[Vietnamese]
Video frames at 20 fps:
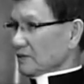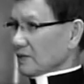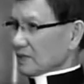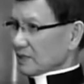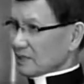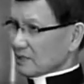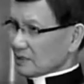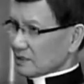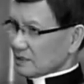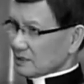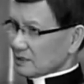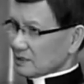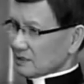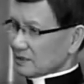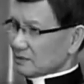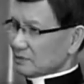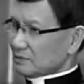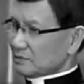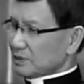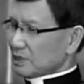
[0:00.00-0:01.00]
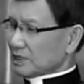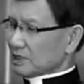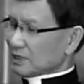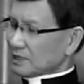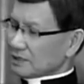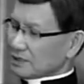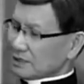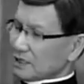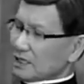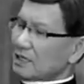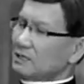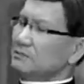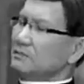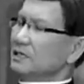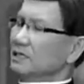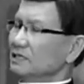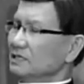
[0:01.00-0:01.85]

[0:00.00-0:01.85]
và cái cái cái mười cái hơn